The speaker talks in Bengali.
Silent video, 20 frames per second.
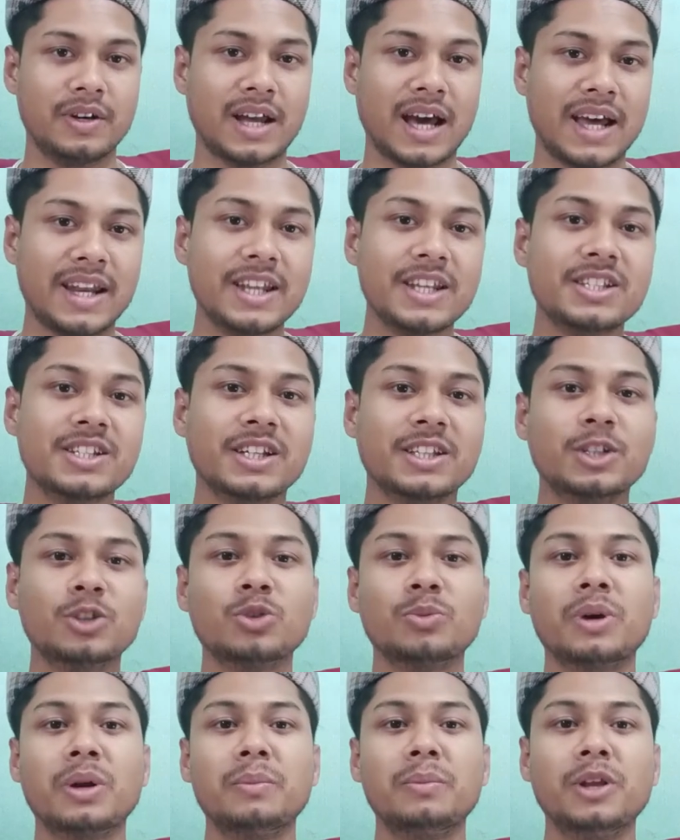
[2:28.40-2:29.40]
নারীর সাথে
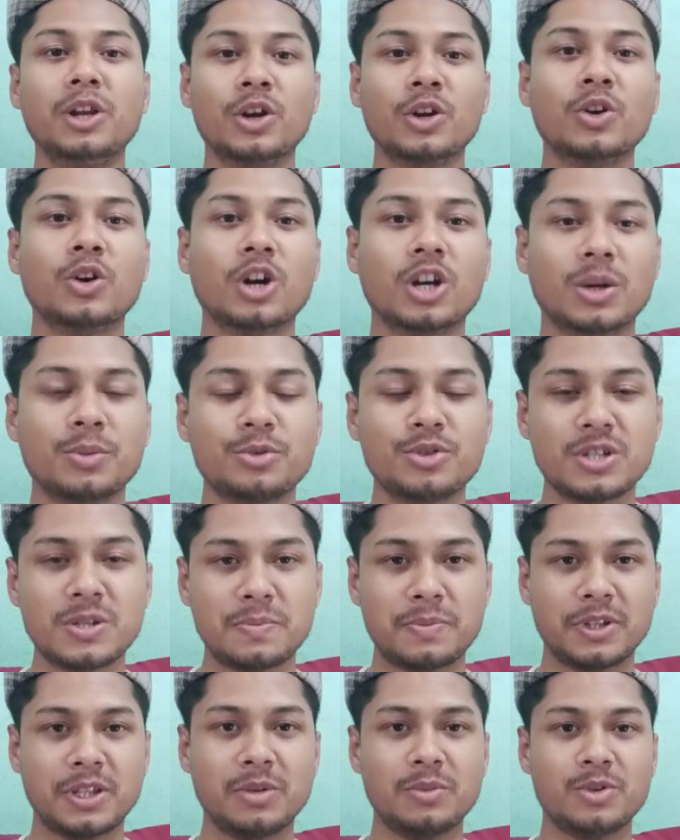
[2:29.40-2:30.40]
তোমার মিলন ঘটাবো যে
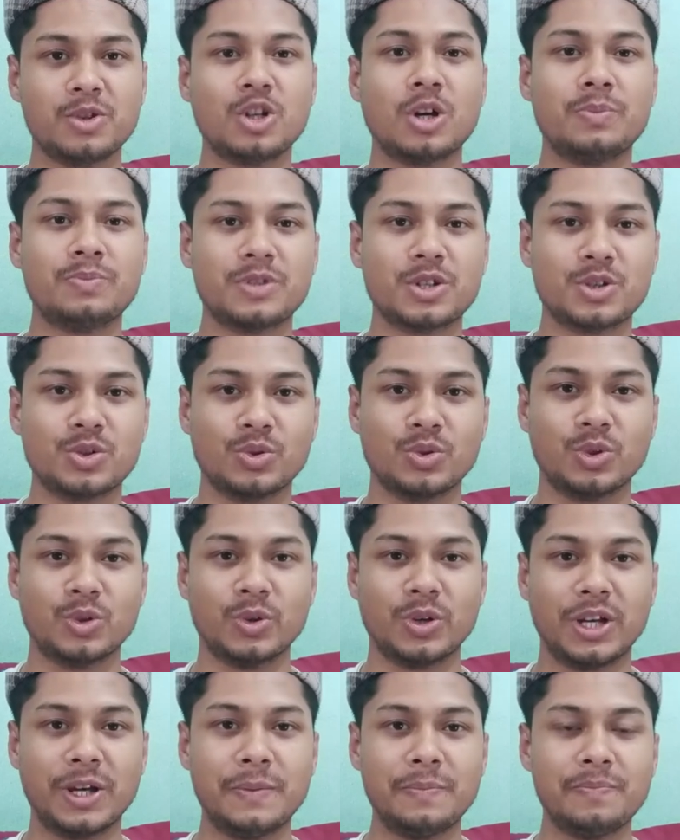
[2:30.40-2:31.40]
পৃথিবীর সবচেয়ে
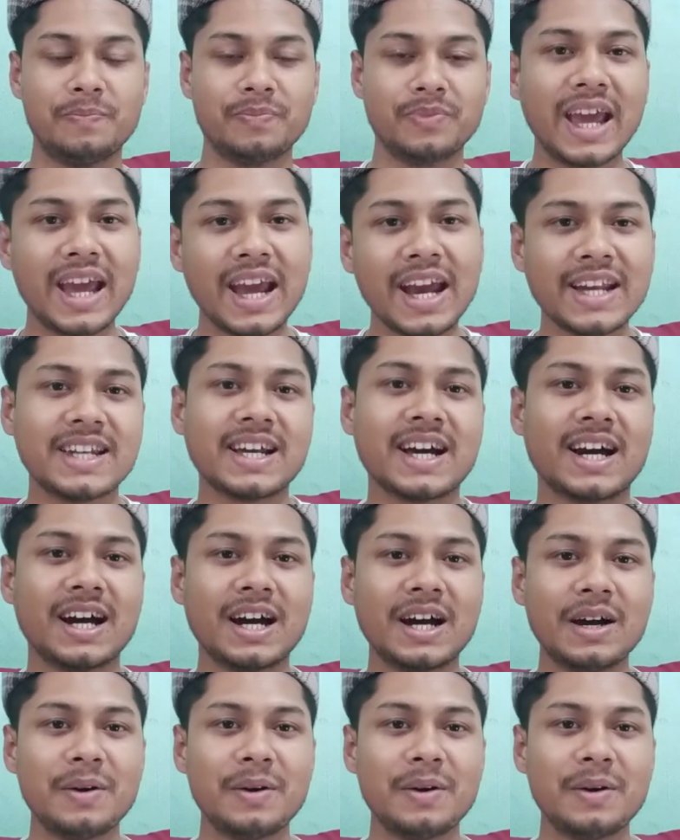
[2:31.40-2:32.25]
সুন্দরী এটা